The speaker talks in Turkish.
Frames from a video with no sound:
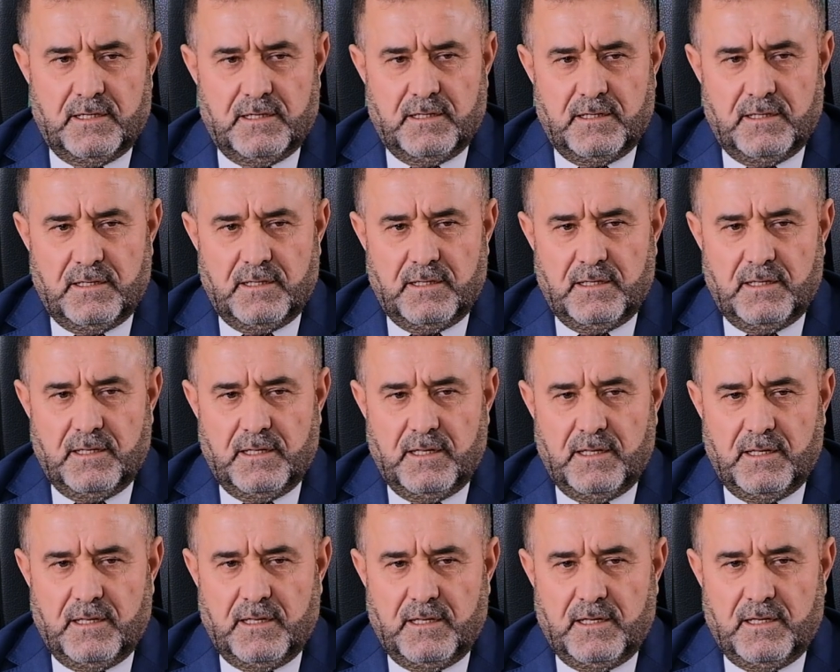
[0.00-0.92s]
e,
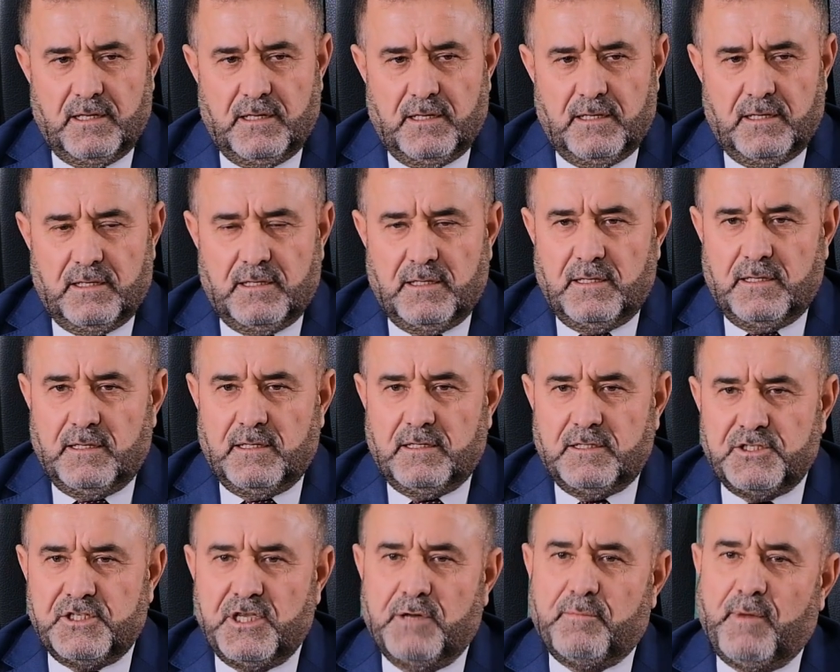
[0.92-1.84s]

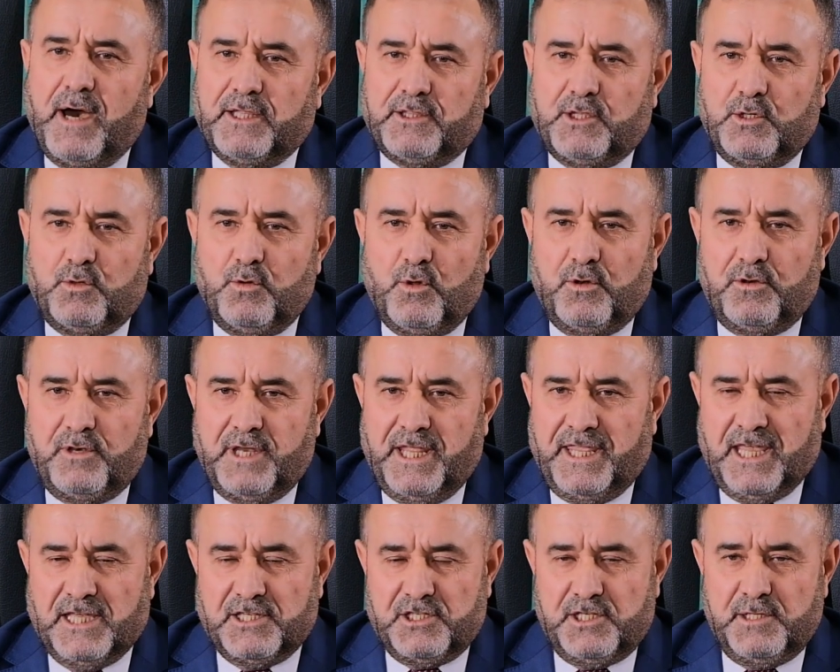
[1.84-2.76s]
cemaatin önüne
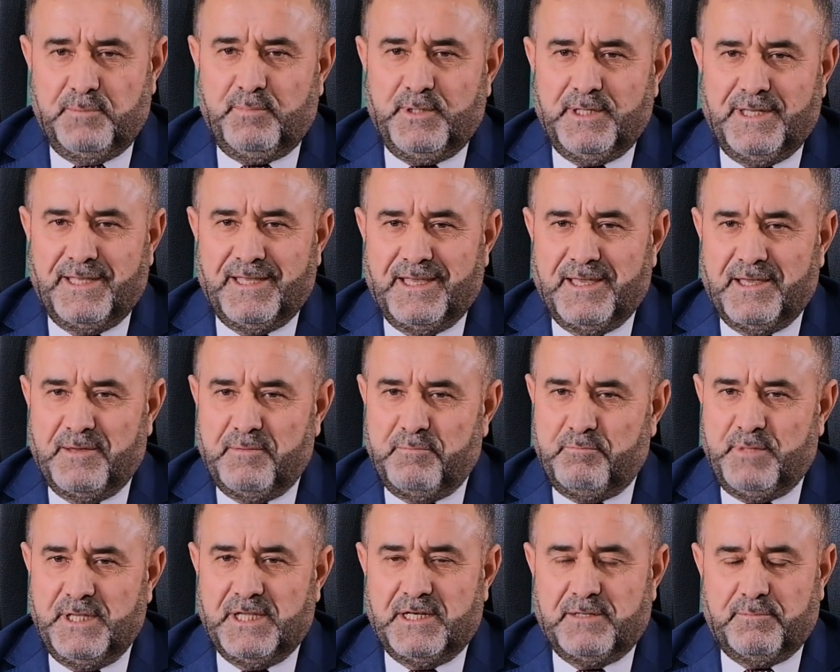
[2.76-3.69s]
geçip
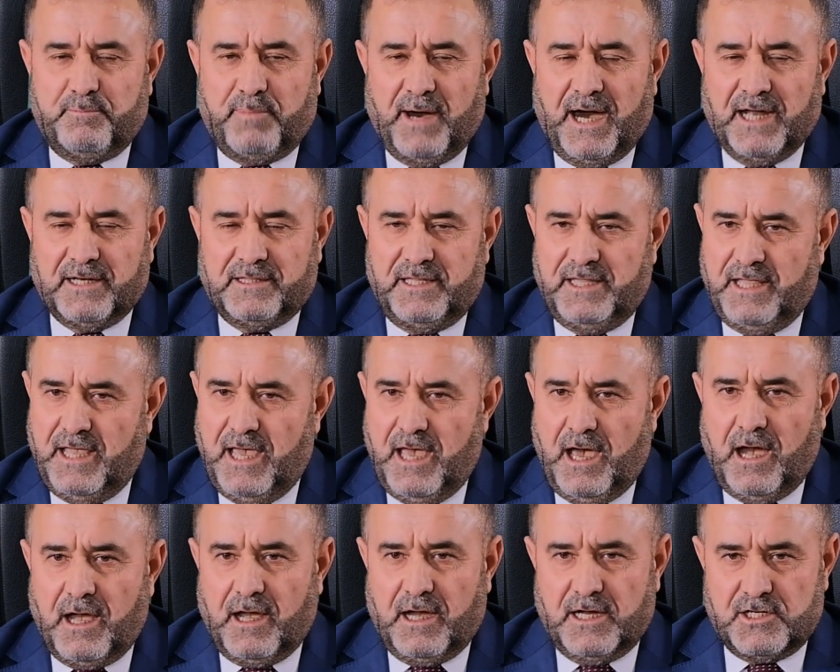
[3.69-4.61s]
e, bir partiye
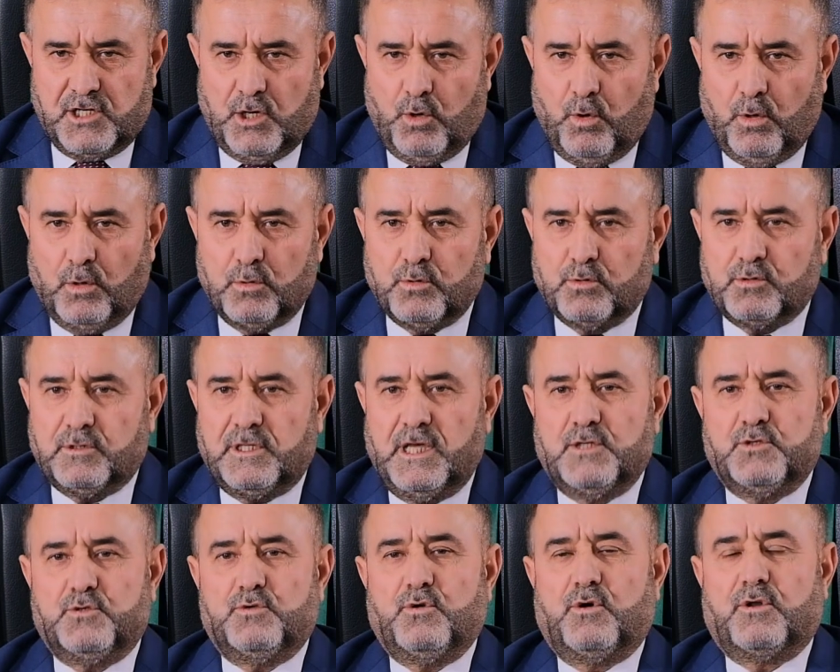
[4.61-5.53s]
angaja
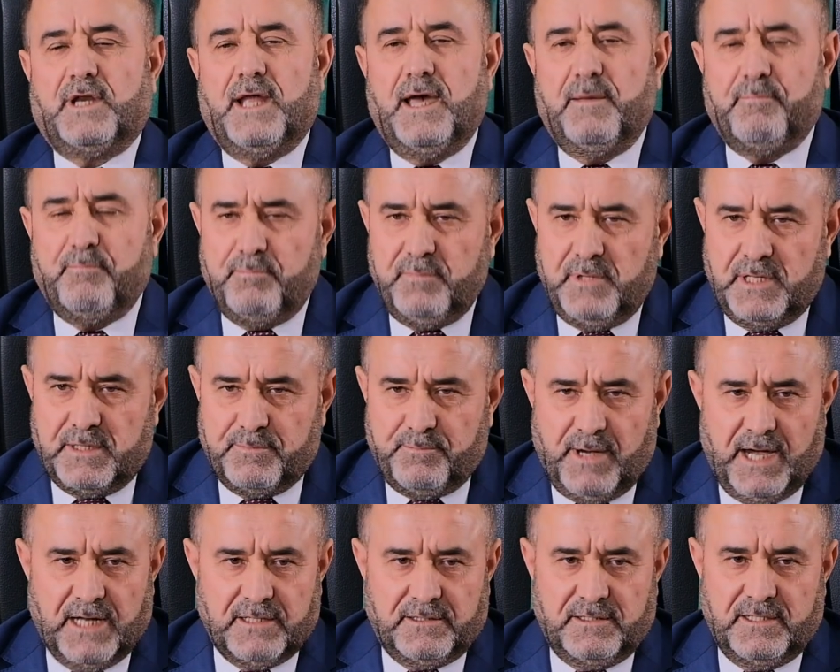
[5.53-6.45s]
olduktan sonra bir
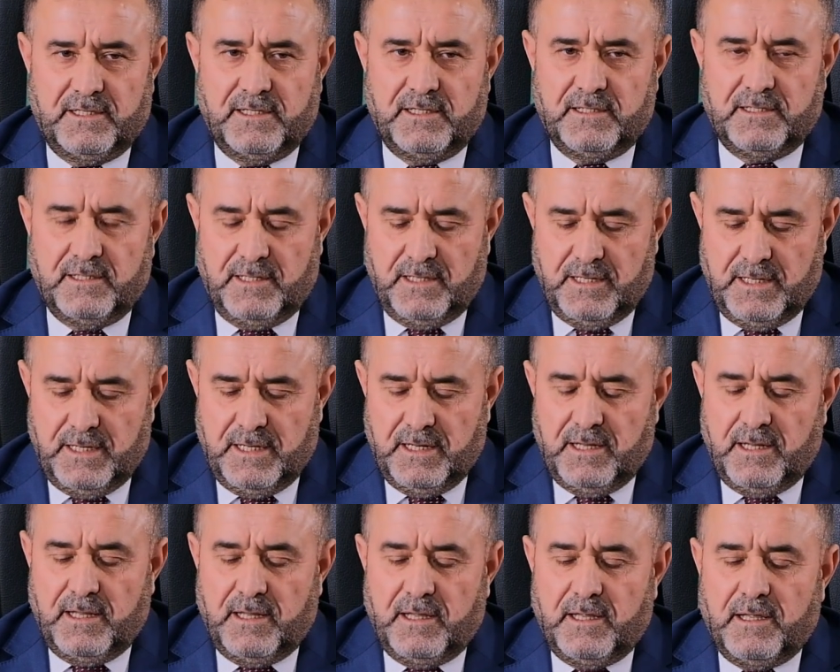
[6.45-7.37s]
partinin
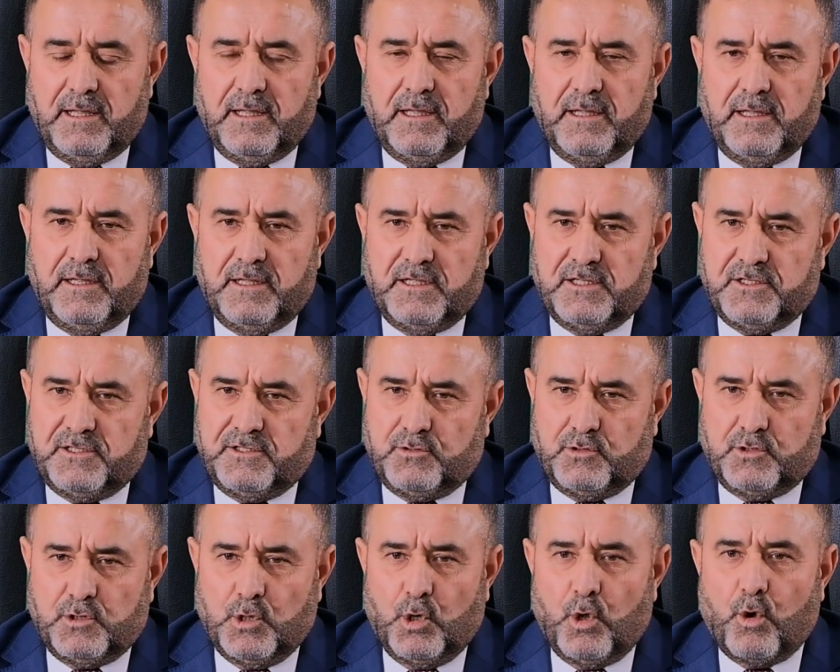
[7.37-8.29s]
e,
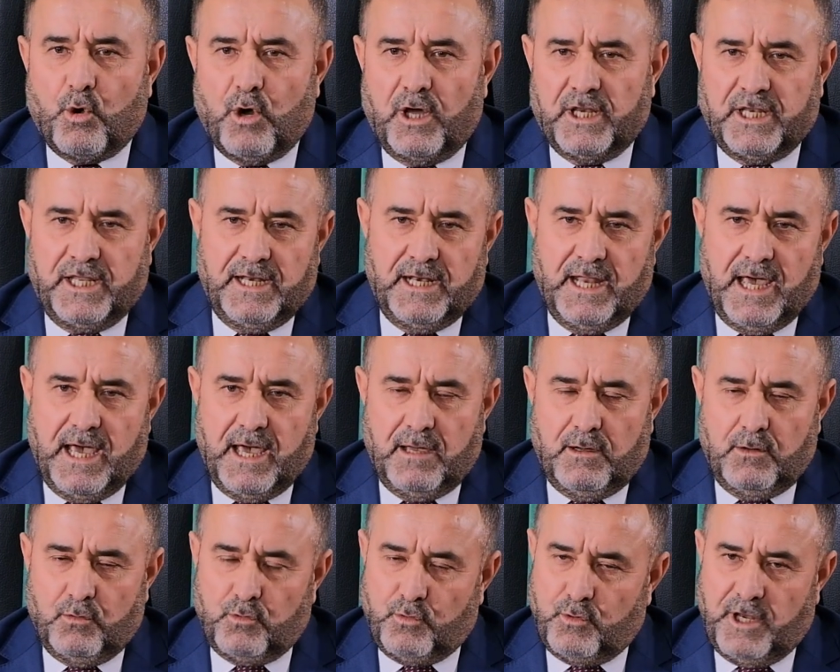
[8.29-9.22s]

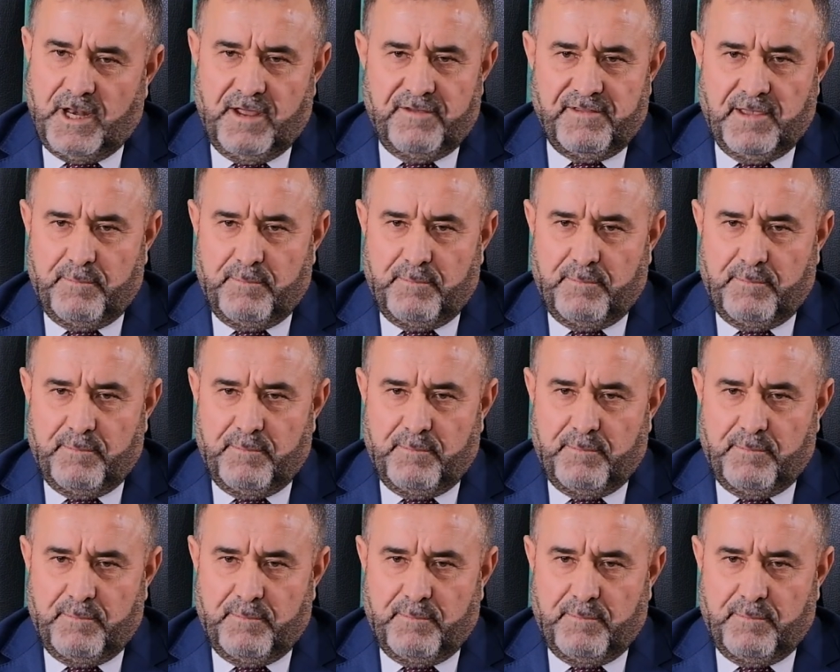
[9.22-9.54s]
sloganıyla görev